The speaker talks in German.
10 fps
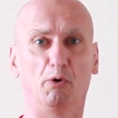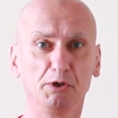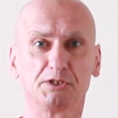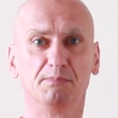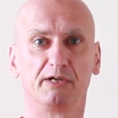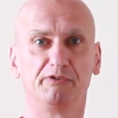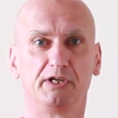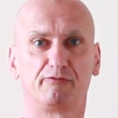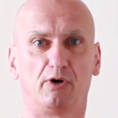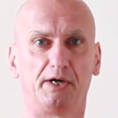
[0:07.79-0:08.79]
Heute mal
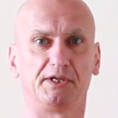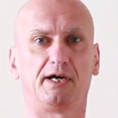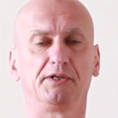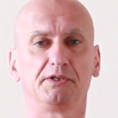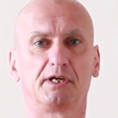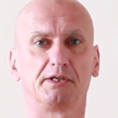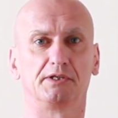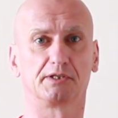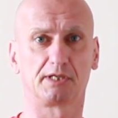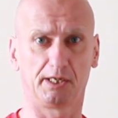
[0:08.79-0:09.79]
wieder vor einer
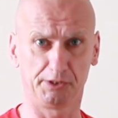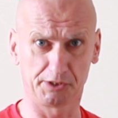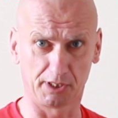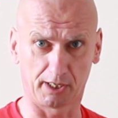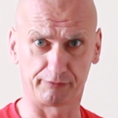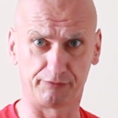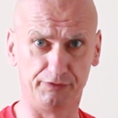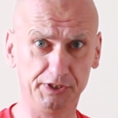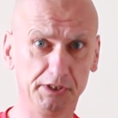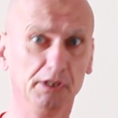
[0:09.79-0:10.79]
anderen
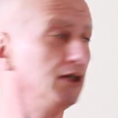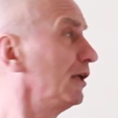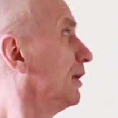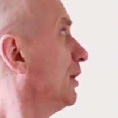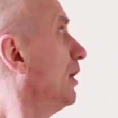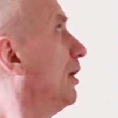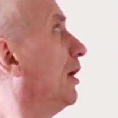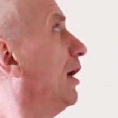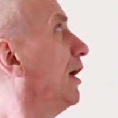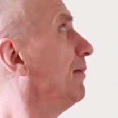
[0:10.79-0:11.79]
Kalligrafie.
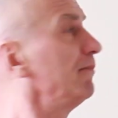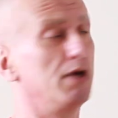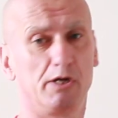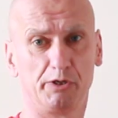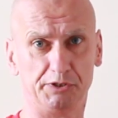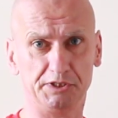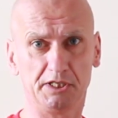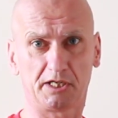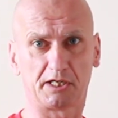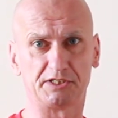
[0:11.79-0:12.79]
Ähm,
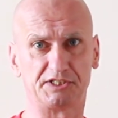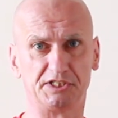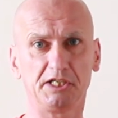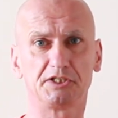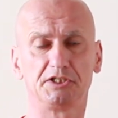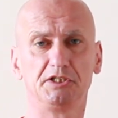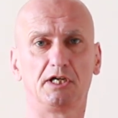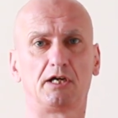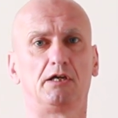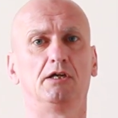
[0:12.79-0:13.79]
hier seht
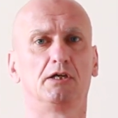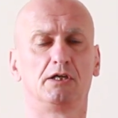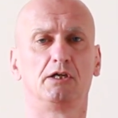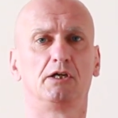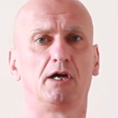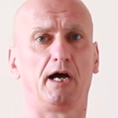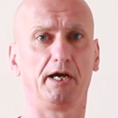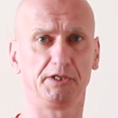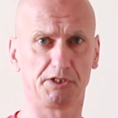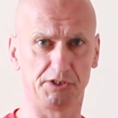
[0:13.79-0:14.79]
ihr
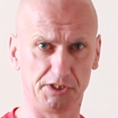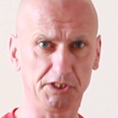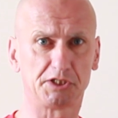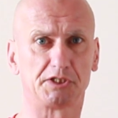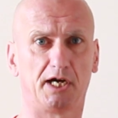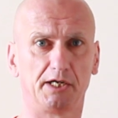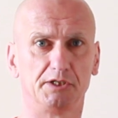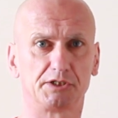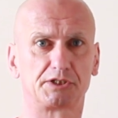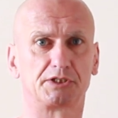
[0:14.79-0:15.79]
ein Gedicht
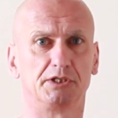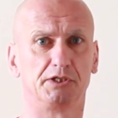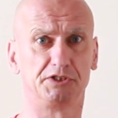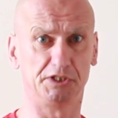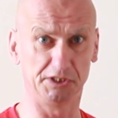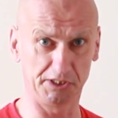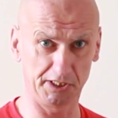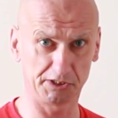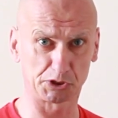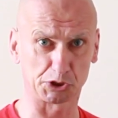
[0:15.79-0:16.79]
eines
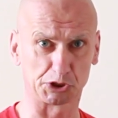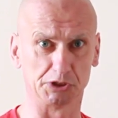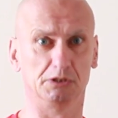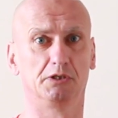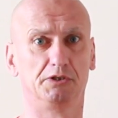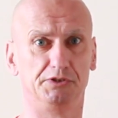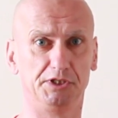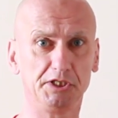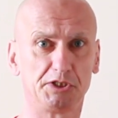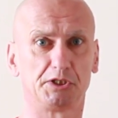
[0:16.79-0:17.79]
chinesischen
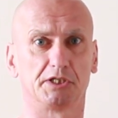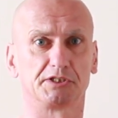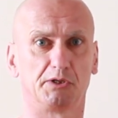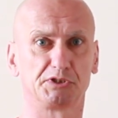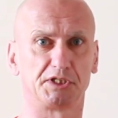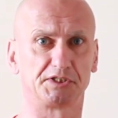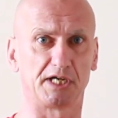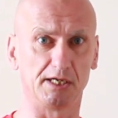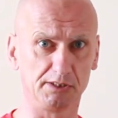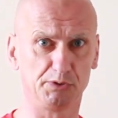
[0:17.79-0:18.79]
Dichters aus der
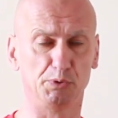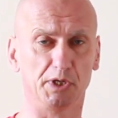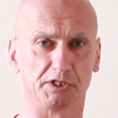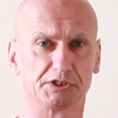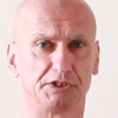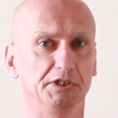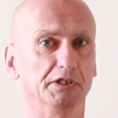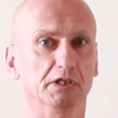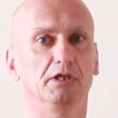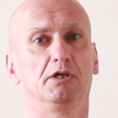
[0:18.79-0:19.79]

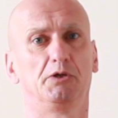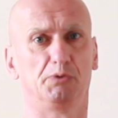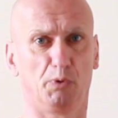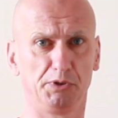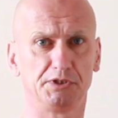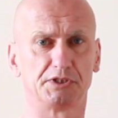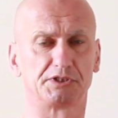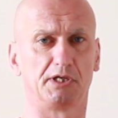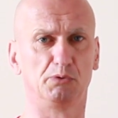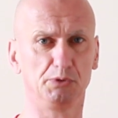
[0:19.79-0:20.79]
Tang-Dynastie, 9.
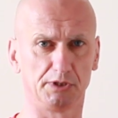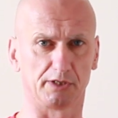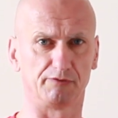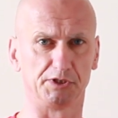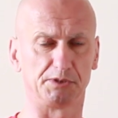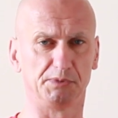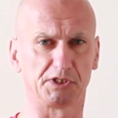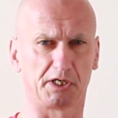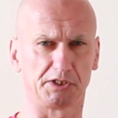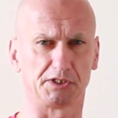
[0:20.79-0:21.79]
Jahrhundert, wenn ich
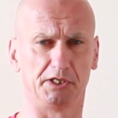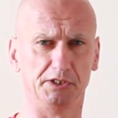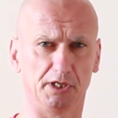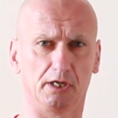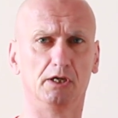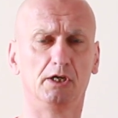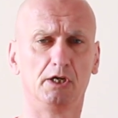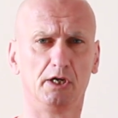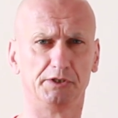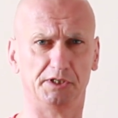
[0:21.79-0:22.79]
mich recht erinnere.
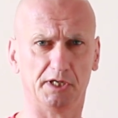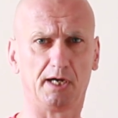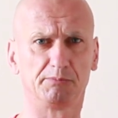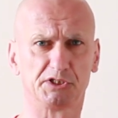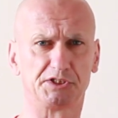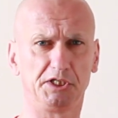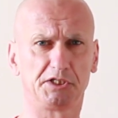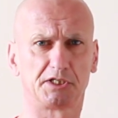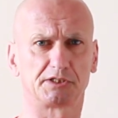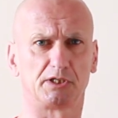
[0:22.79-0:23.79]
Den Namen des
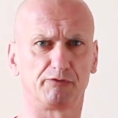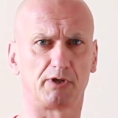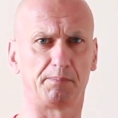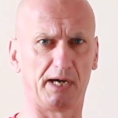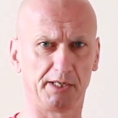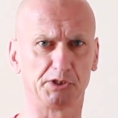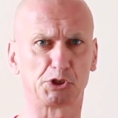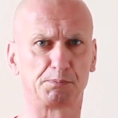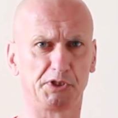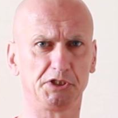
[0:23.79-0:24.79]
Dichters auf Japanisch
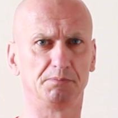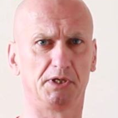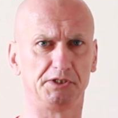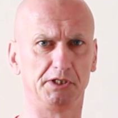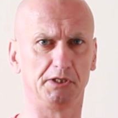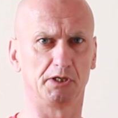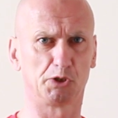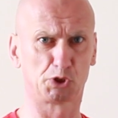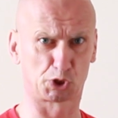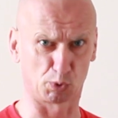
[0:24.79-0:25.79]
spricht man ihn
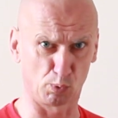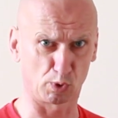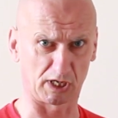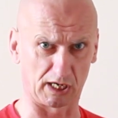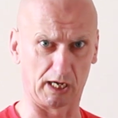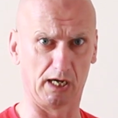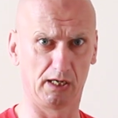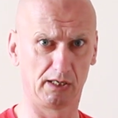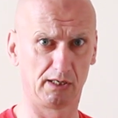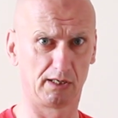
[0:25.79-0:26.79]
Choka
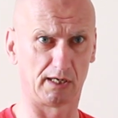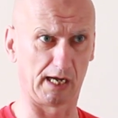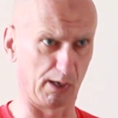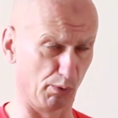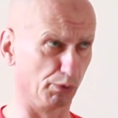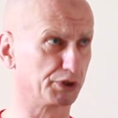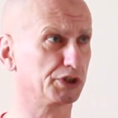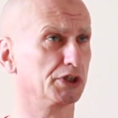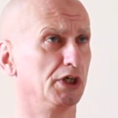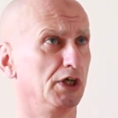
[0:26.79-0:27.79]

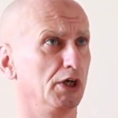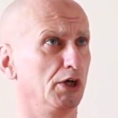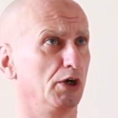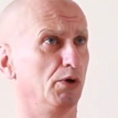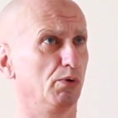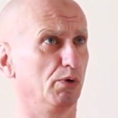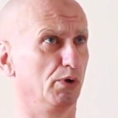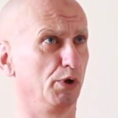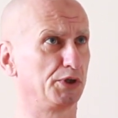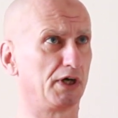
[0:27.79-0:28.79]
aus.
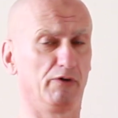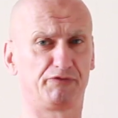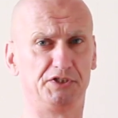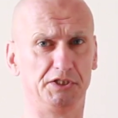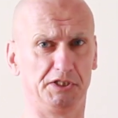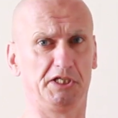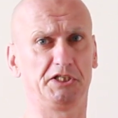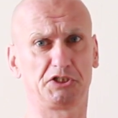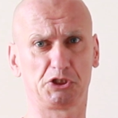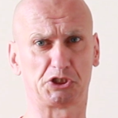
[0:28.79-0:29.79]
Und auf
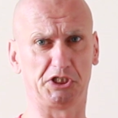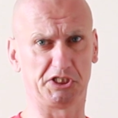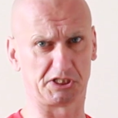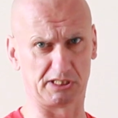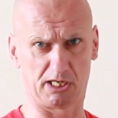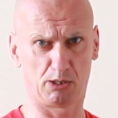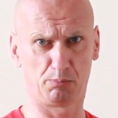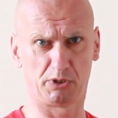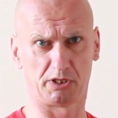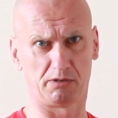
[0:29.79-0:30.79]
Chinesisch, ich
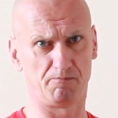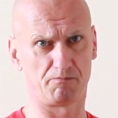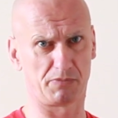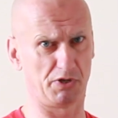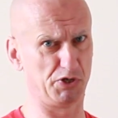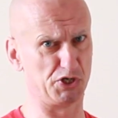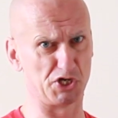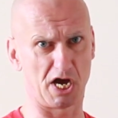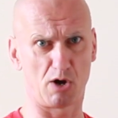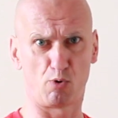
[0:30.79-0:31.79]
glaube,
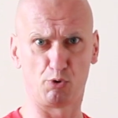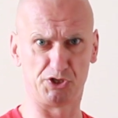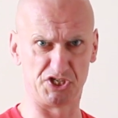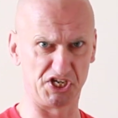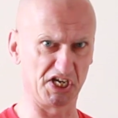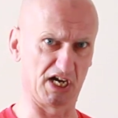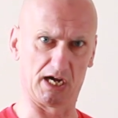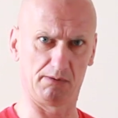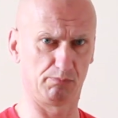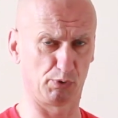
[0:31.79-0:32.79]
Zhao
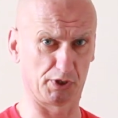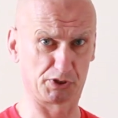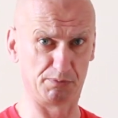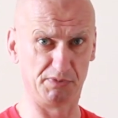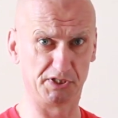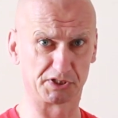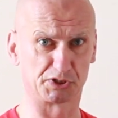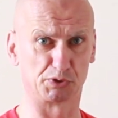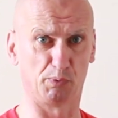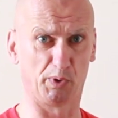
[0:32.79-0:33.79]
Jia oder
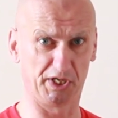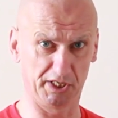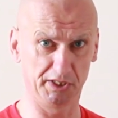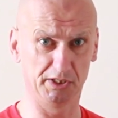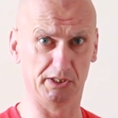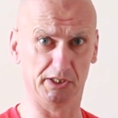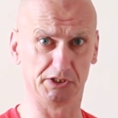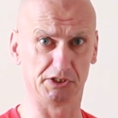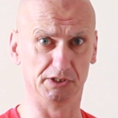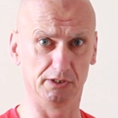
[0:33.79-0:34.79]
zumindest so
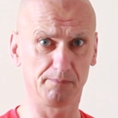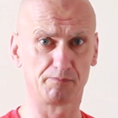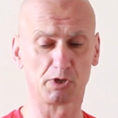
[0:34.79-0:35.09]
ähnlich. Ne?